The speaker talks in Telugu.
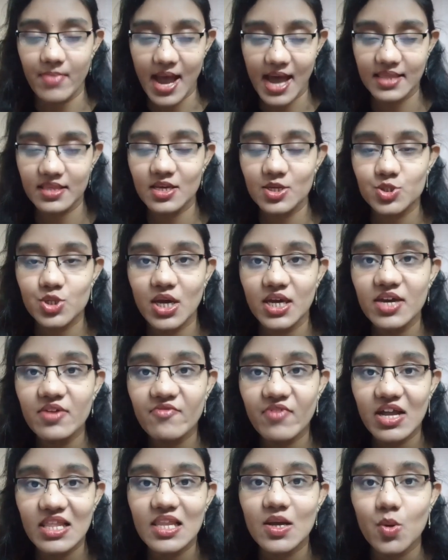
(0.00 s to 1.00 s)
మ్యారేజ్
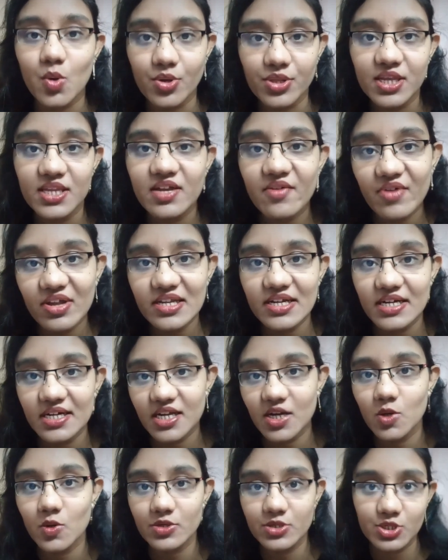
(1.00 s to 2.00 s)
అయ్యి వాళ్ళ వదిన వాళ్ళ
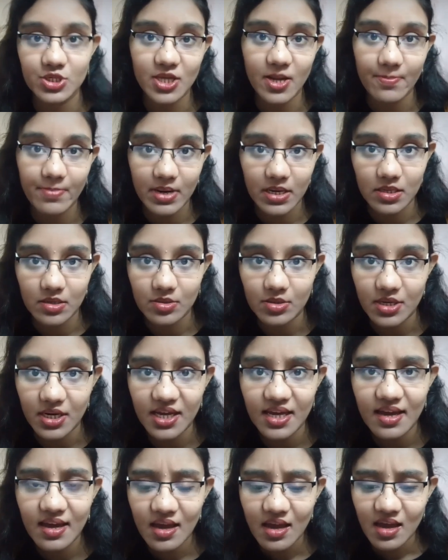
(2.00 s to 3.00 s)
ఇంటికి వచ్చినప్పటి
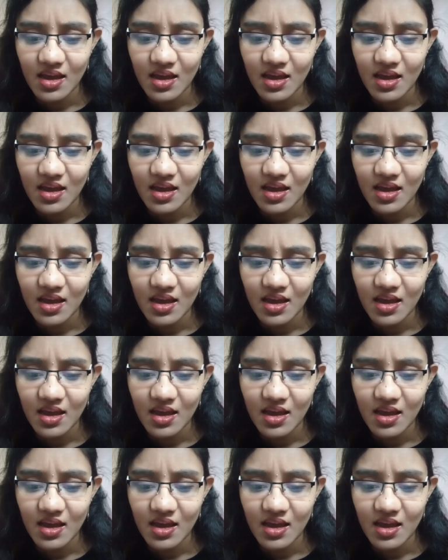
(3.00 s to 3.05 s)
నుండి